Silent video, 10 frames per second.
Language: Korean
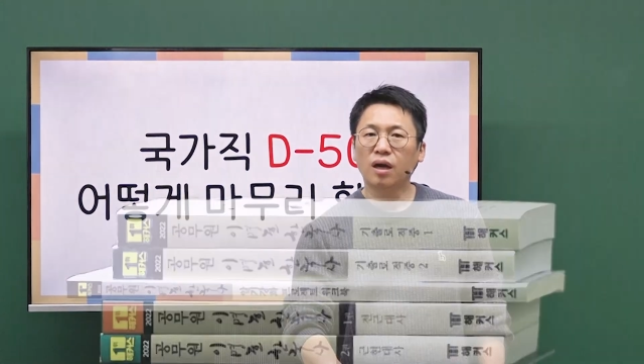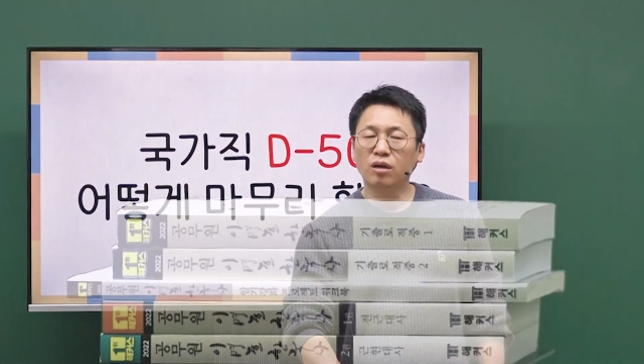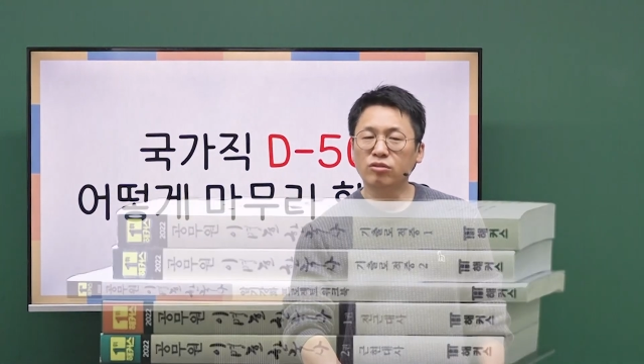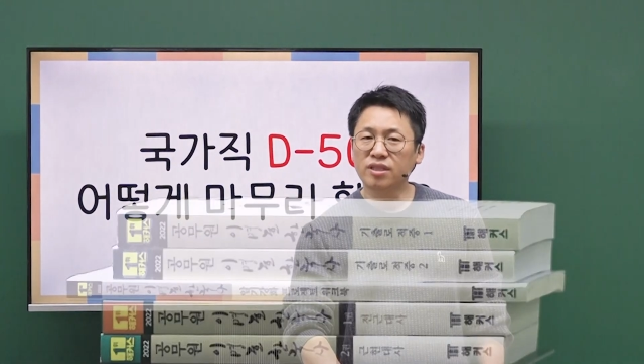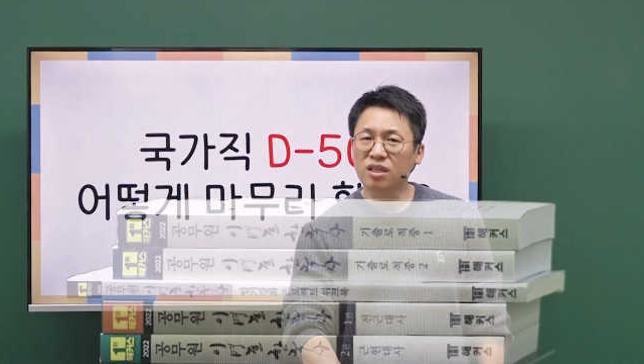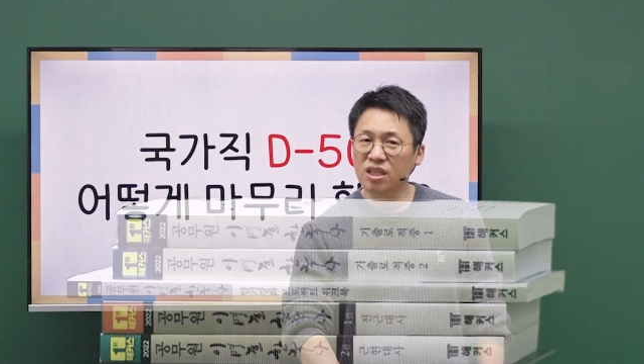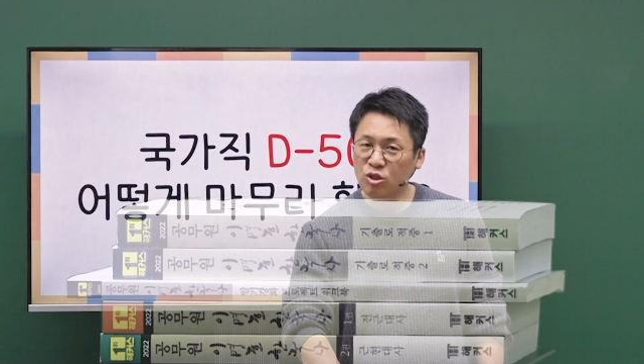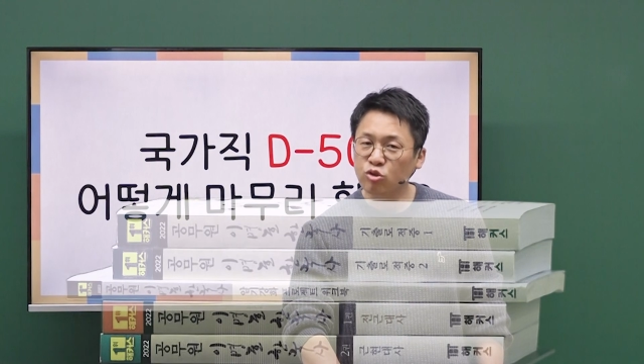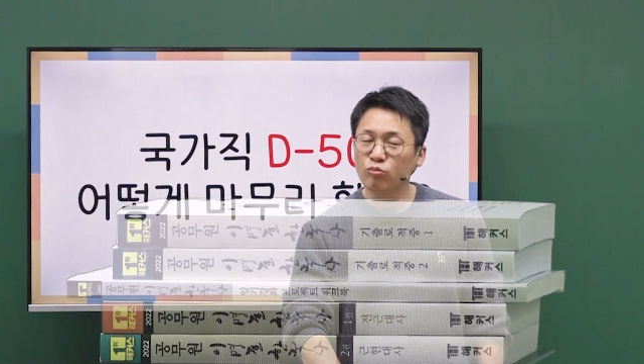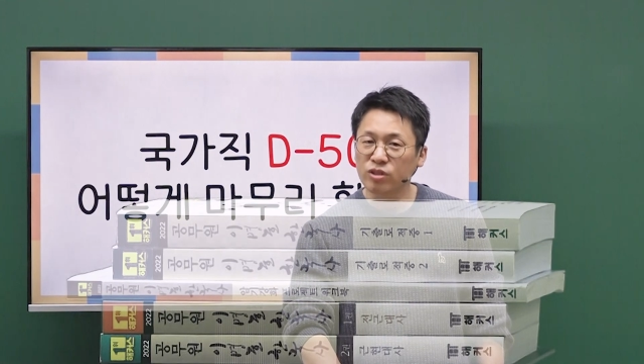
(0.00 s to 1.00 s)
한국사
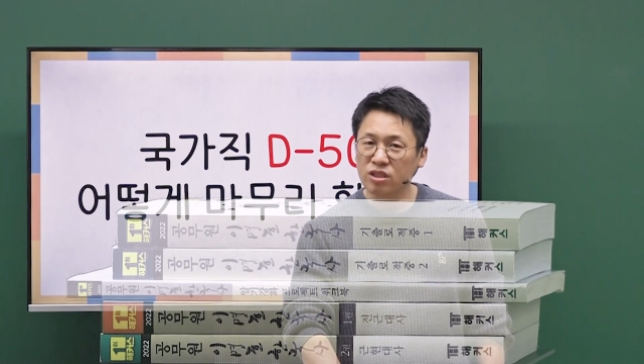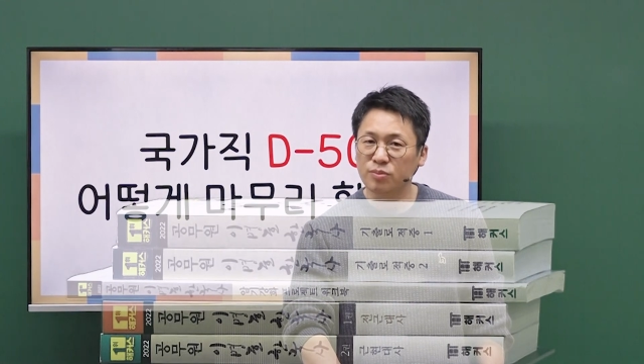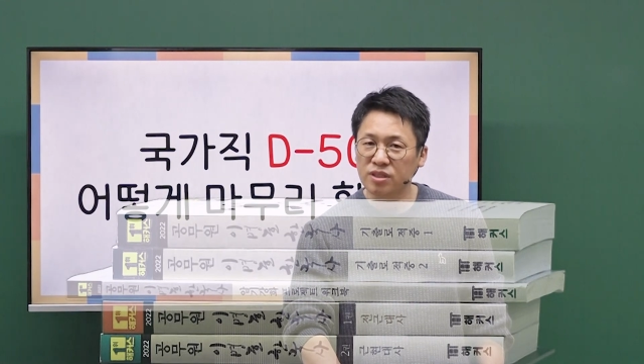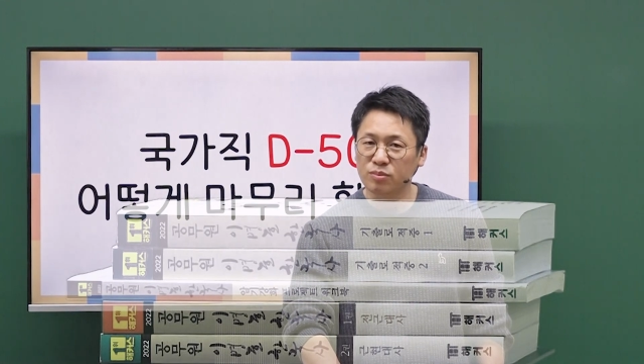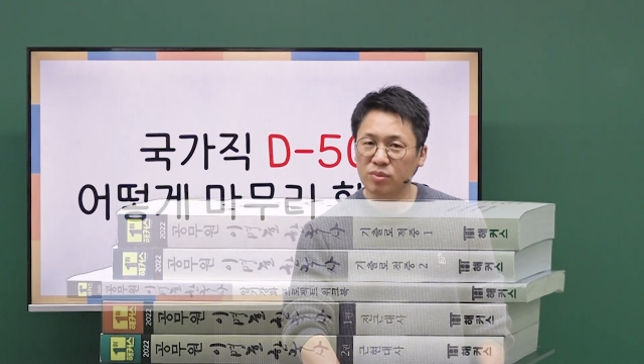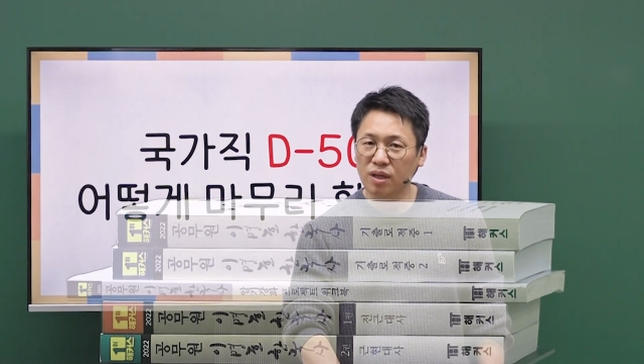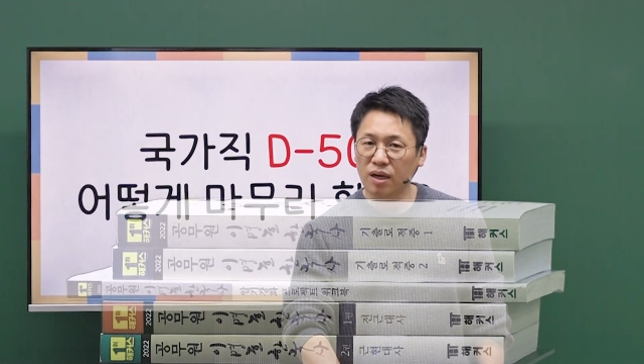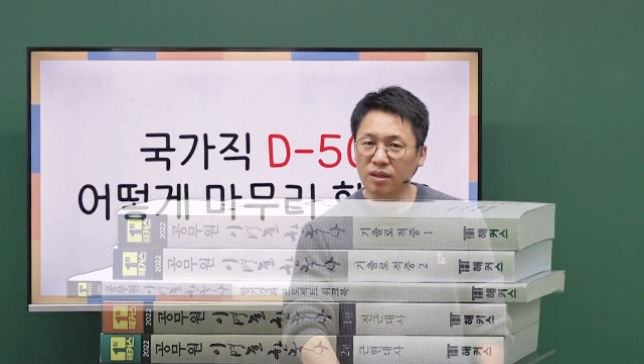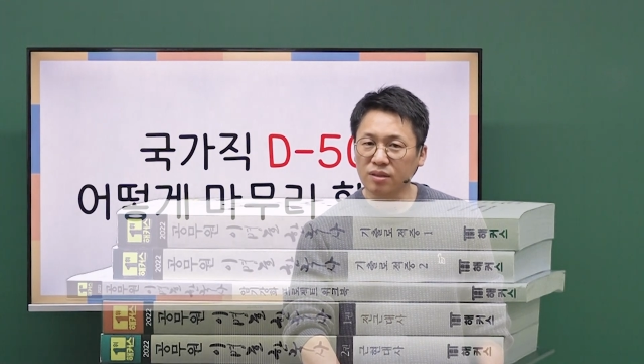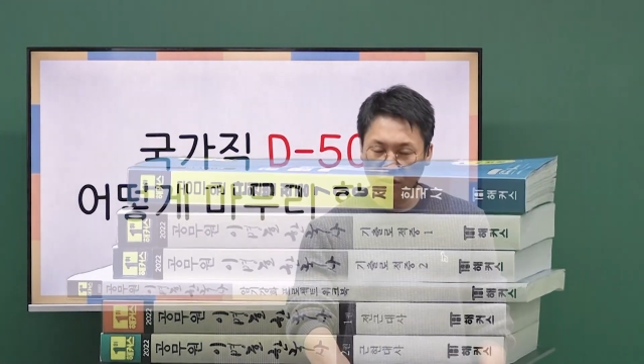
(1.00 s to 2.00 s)
기출문제집이 있습니다.